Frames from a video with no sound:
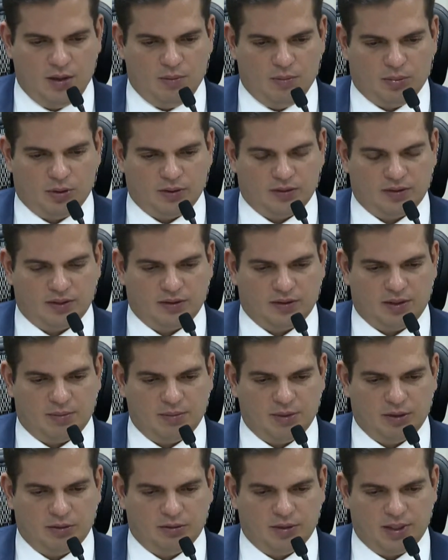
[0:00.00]

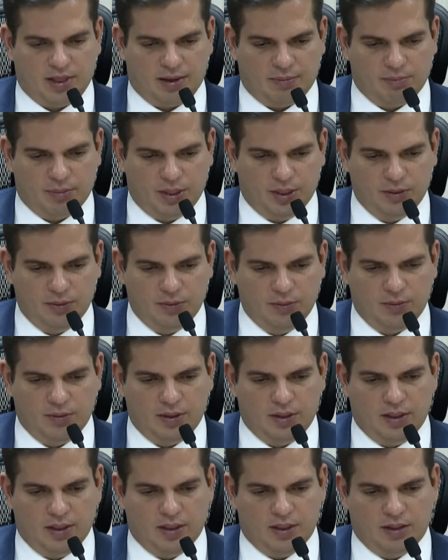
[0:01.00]
processamento em abril,
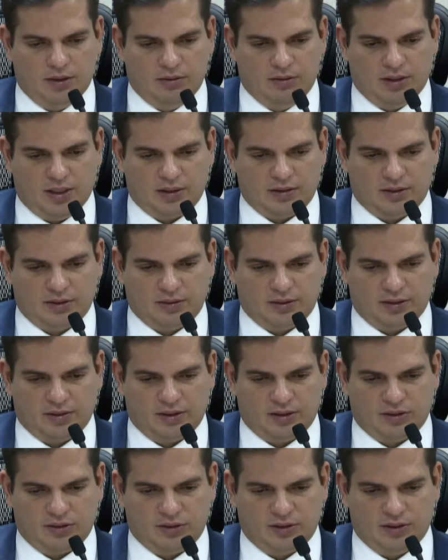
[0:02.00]
e duração das
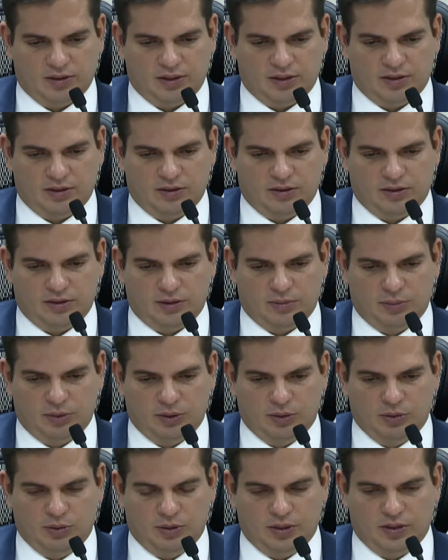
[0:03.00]
sessões entre
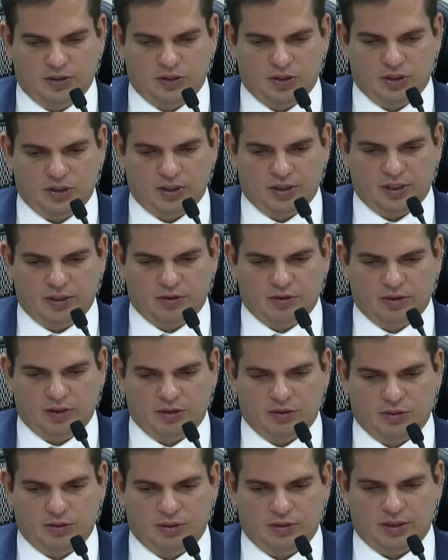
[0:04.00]
distribuidoras de janeiro de
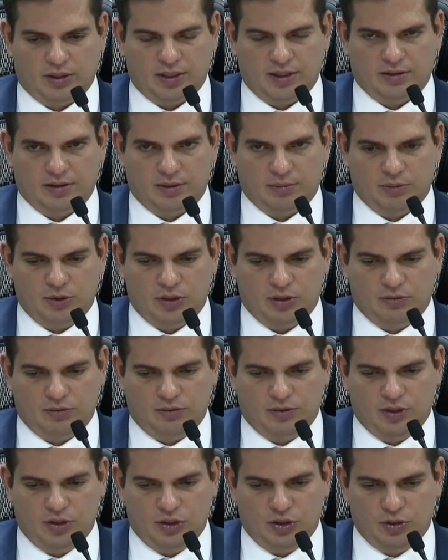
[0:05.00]
18 a dezembro de
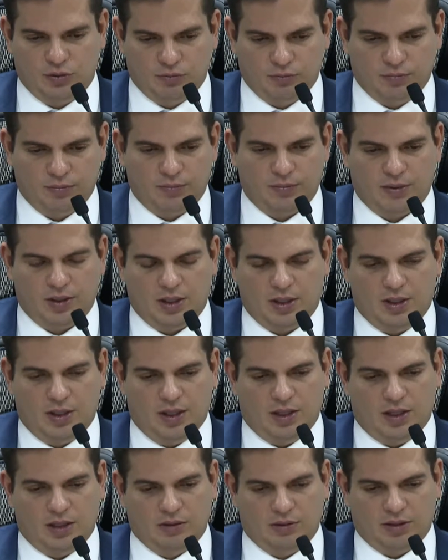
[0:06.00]
21
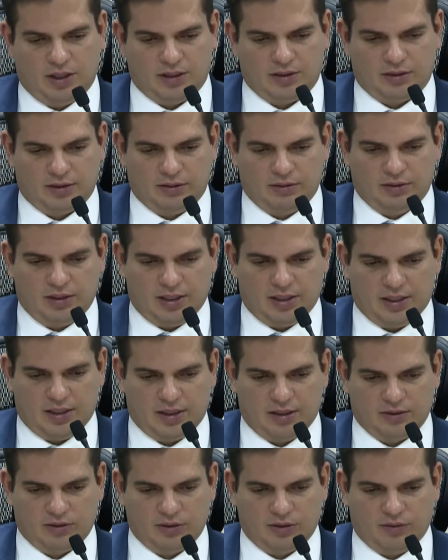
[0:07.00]
e duração
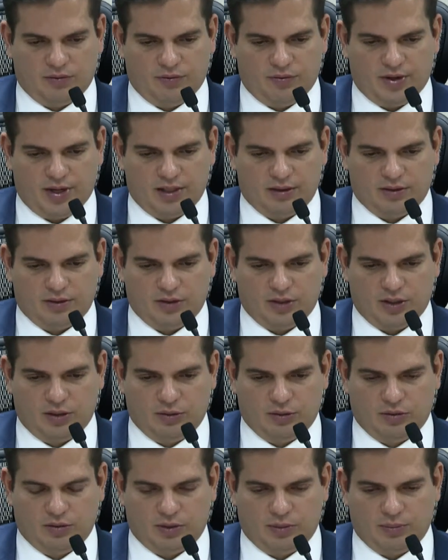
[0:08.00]
das ofertas de
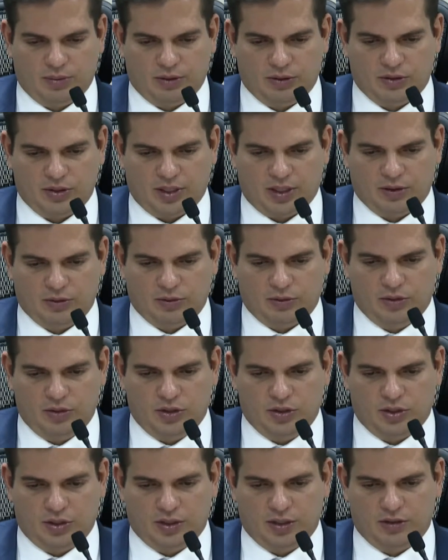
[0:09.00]
redução pelos geradores
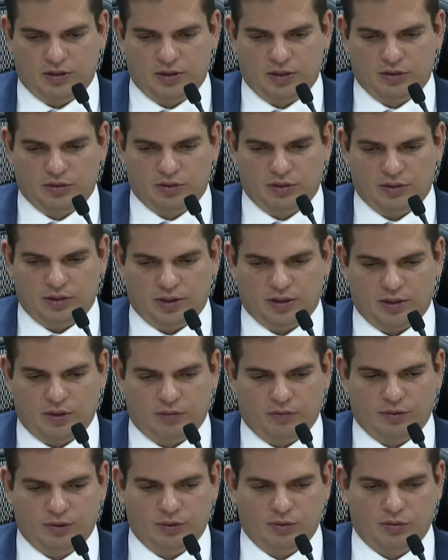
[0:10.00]
de janeiro de 18 até o
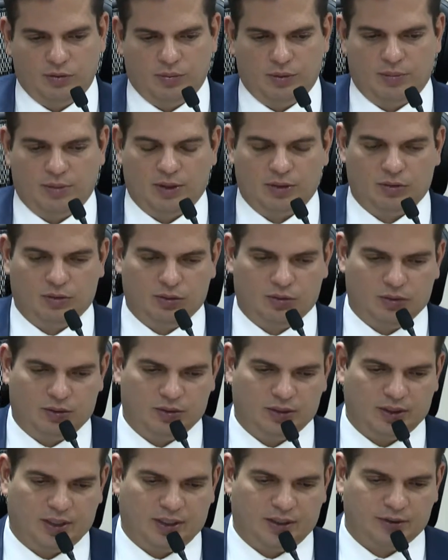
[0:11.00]
fim do suprimento do
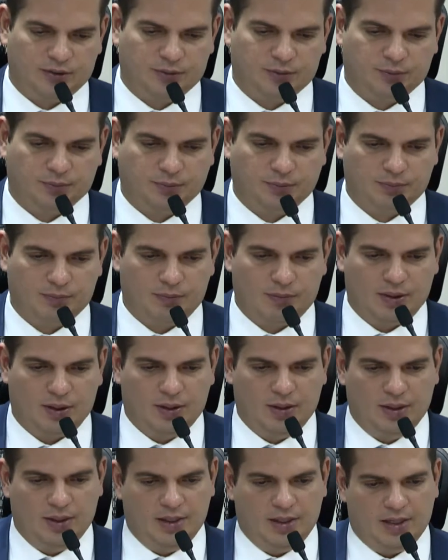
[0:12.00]
contrato.
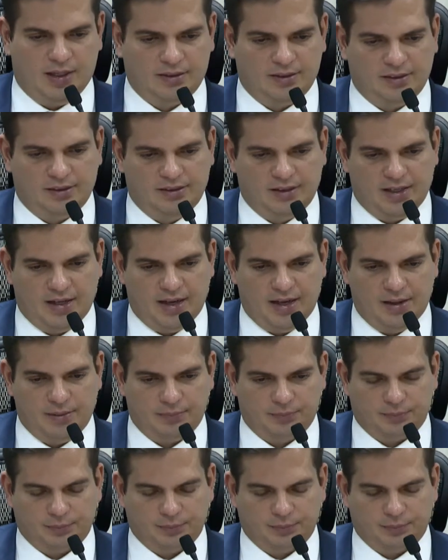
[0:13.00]
A CCE,